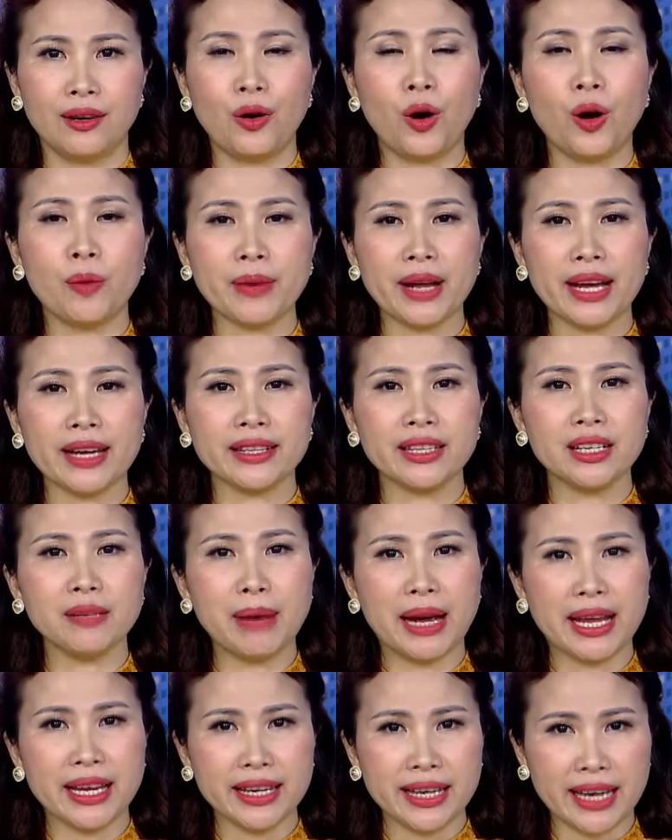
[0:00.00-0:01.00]
Hôm nay thứ
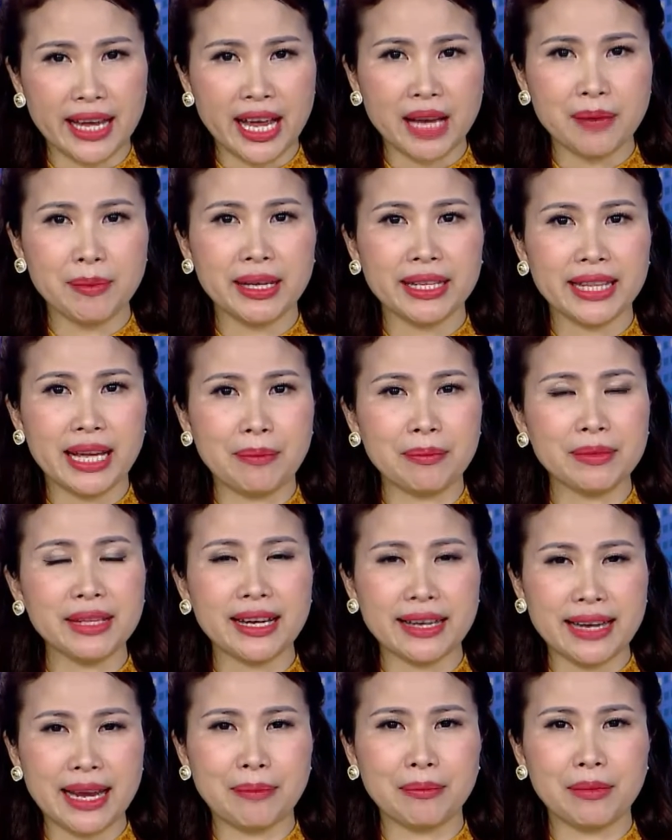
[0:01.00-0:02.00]
Bảy ngày hai mươi tám
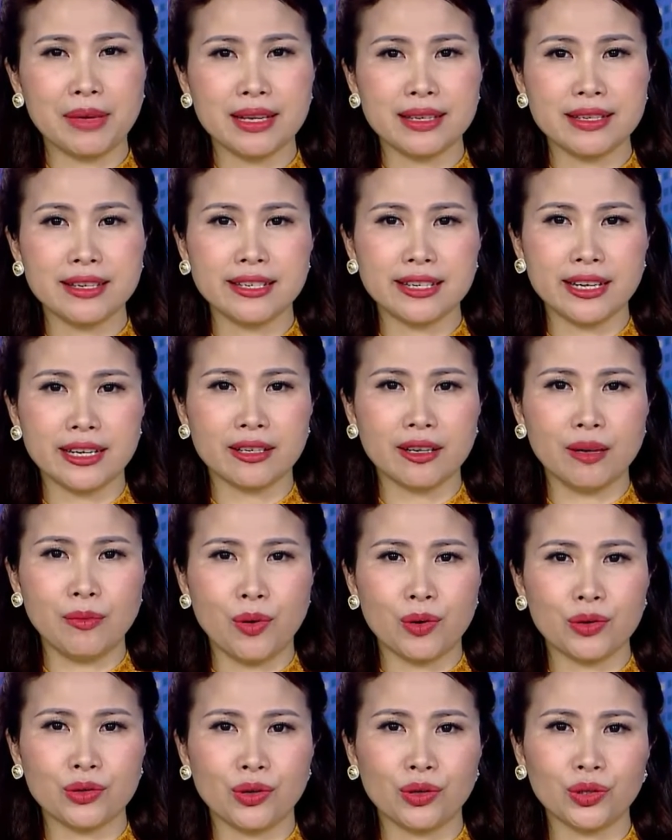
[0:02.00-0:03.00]
tháng năm, chương trình có
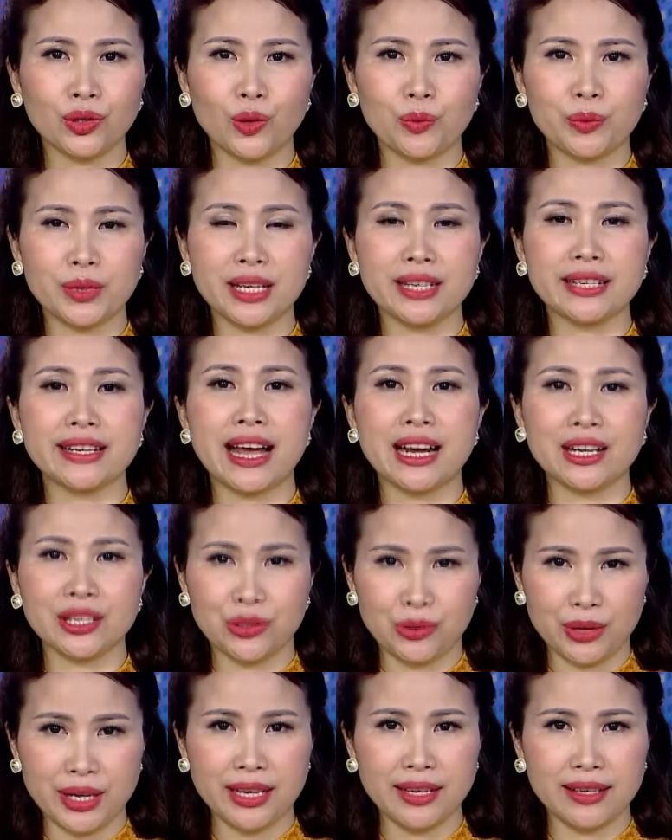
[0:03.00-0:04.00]
một số thông tin đáng
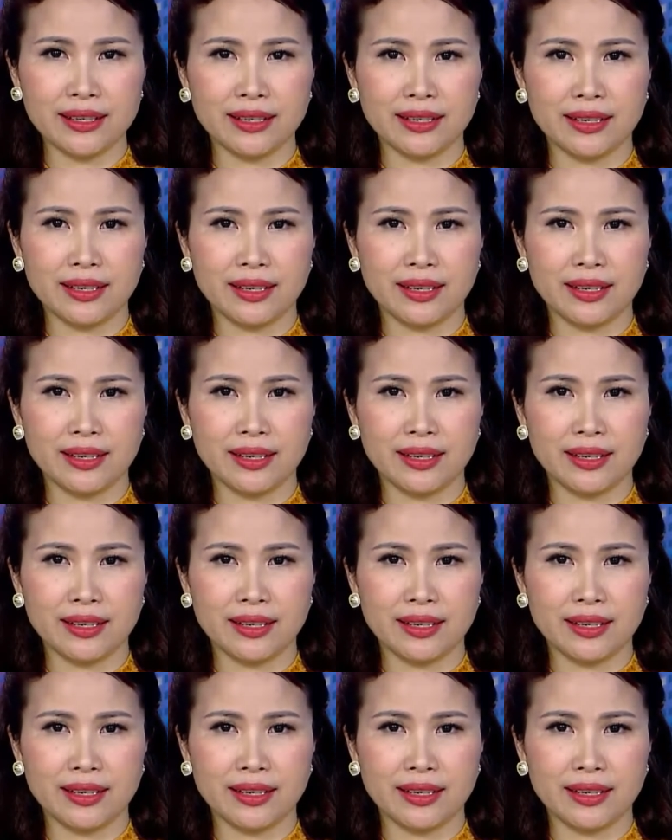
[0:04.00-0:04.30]
chú ý.